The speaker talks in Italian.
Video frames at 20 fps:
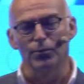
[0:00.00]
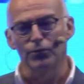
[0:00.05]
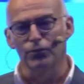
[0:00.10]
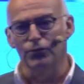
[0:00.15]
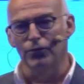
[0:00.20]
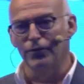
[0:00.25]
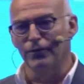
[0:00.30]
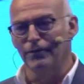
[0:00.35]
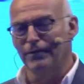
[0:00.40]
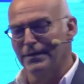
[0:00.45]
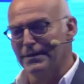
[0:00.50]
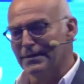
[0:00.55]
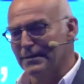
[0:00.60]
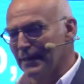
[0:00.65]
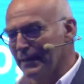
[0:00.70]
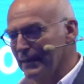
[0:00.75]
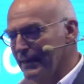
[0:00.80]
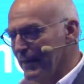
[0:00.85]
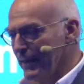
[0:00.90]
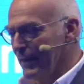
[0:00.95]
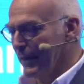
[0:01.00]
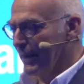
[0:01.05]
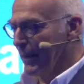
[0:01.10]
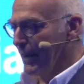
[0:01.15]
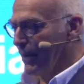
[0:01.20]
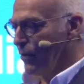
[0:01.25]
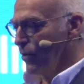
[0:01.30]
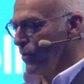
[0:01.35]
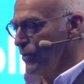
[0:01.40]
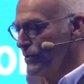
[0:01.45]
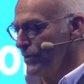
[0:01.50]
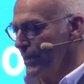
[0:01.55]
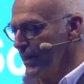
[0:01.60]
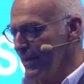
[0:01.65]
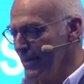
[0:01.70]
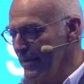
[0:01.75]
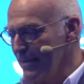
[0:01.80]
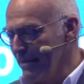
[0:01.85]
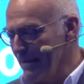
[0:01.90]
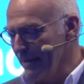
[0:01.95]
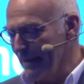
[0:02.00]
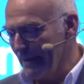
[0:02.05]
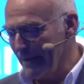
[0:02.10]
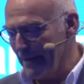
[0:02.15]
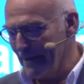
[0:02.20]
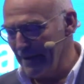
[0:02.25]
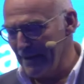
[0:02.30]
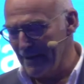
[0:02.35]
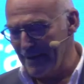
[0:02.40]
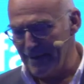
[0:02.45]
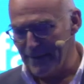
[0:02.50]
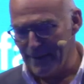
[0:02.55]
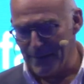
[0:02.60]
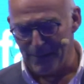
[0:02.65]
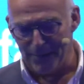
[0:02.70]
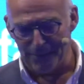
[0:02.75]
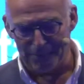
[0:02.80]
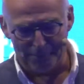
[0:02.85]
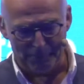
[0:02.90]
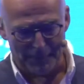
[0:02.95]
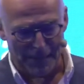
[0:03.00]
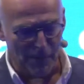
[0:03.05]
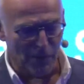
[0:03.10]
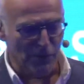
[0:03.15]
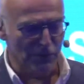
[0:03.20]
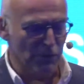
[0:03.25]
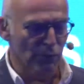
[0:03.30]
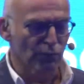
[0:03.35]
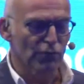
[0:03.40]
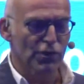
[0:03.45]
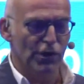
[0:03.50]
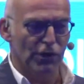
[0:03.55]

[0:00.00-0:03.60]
punto di vista del che cosa, ehm, che cosa a un